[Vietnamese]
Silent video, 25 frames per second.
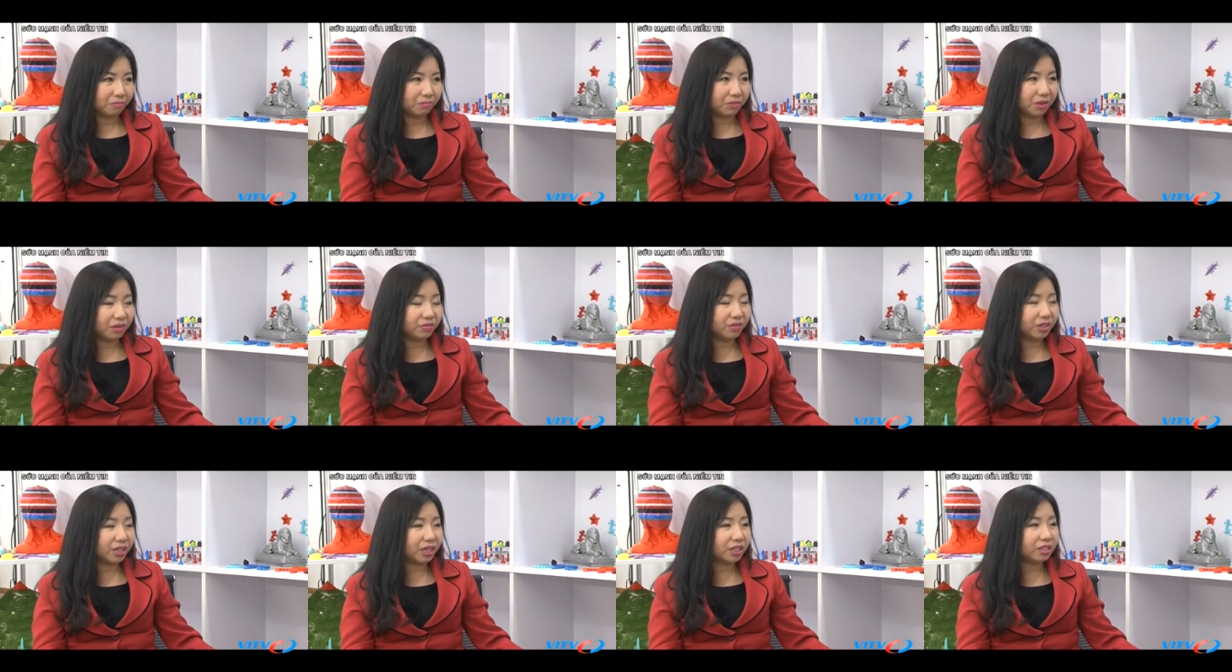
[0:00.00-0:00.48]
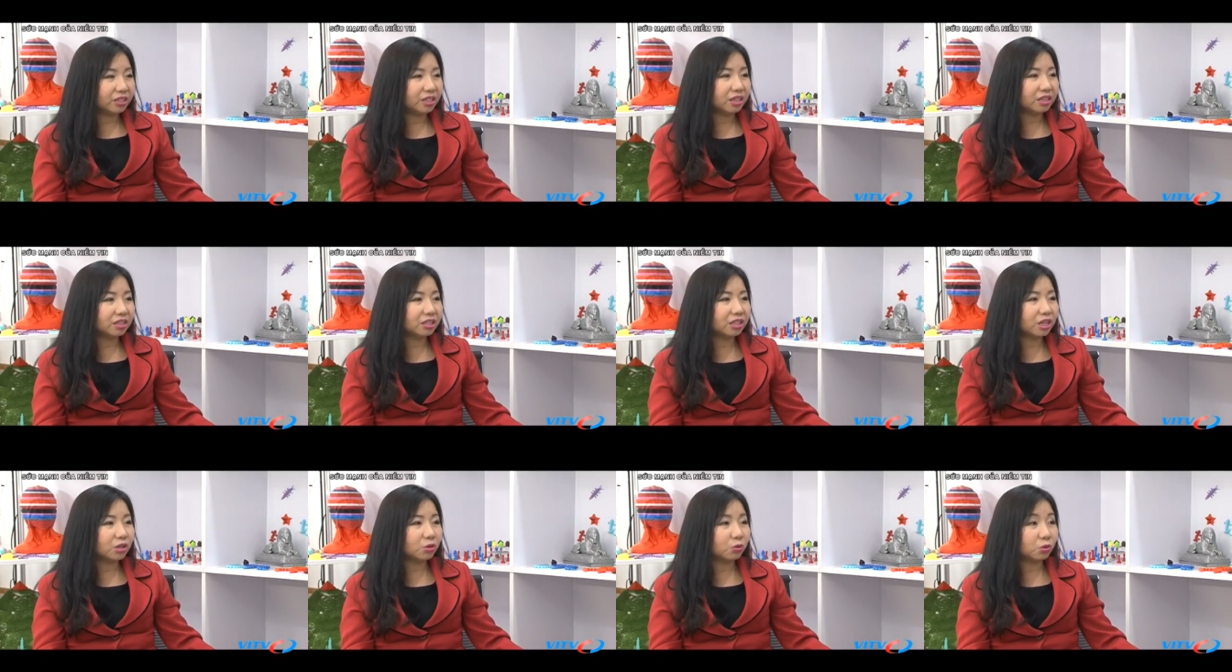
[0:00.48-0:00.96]
bởi vì cái
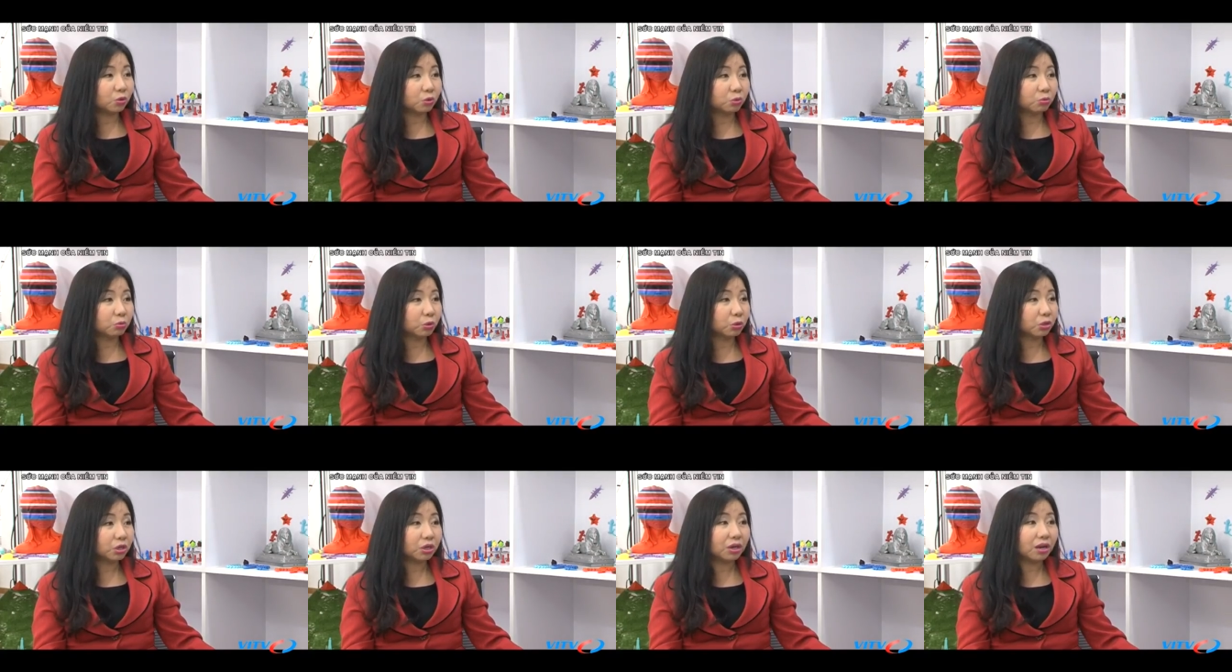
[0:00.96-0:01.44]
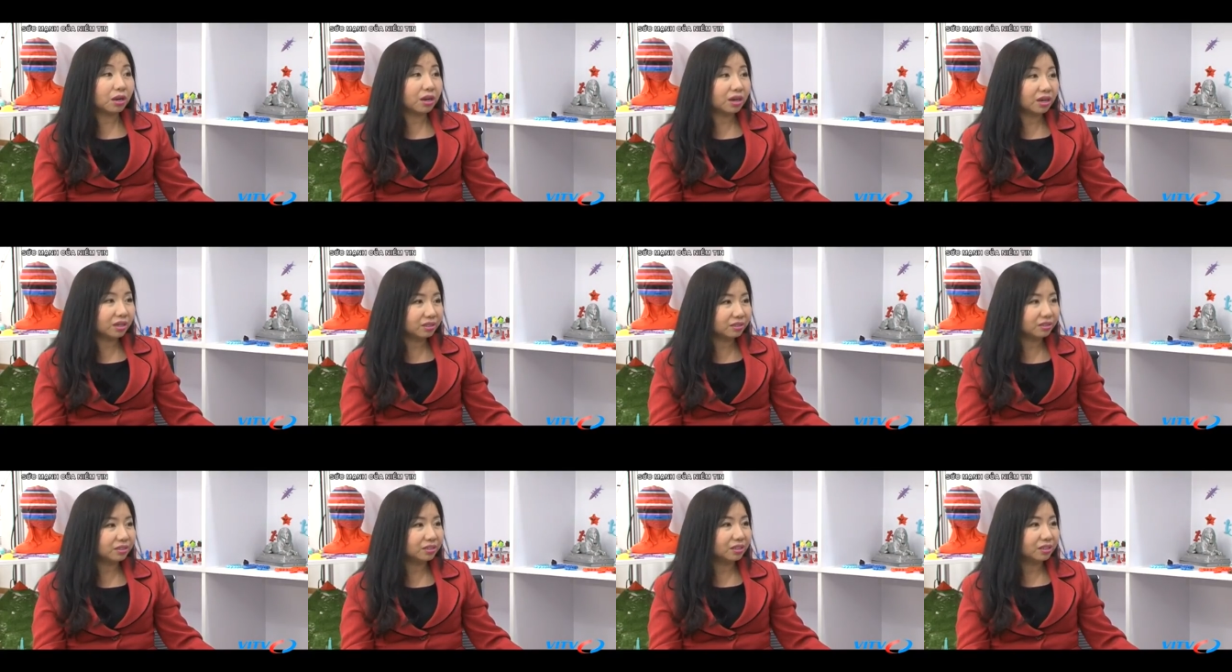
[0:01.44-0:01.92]
chi tiêu của chúng tôi rất
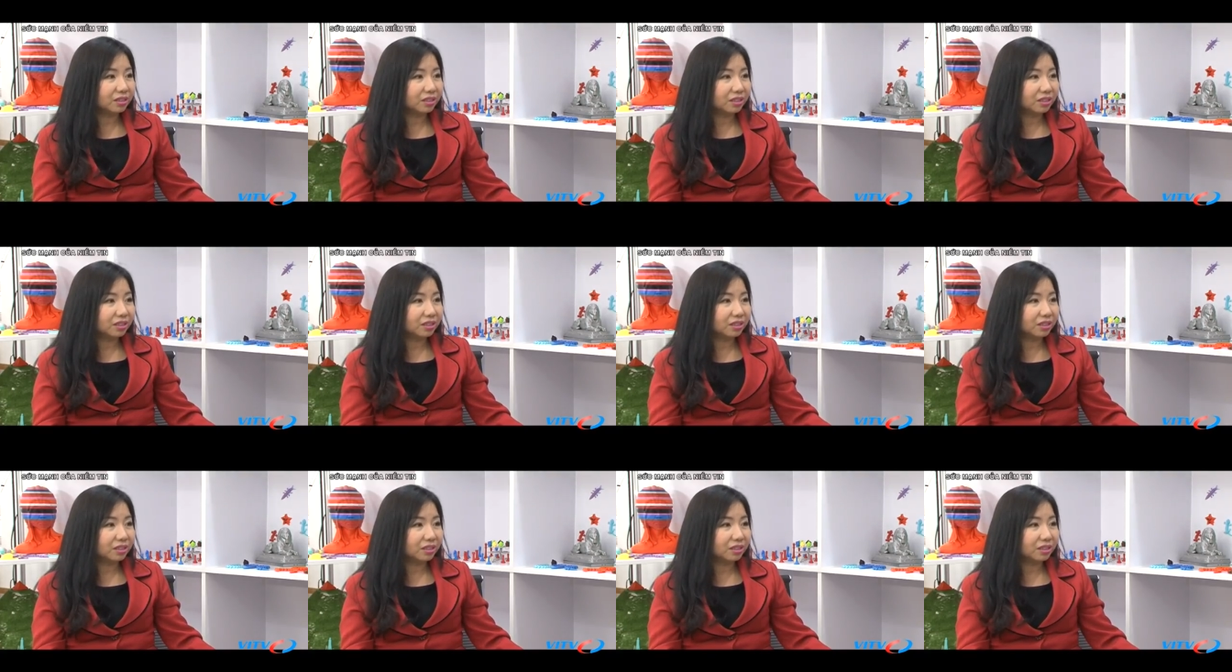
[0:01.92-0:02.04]
lớn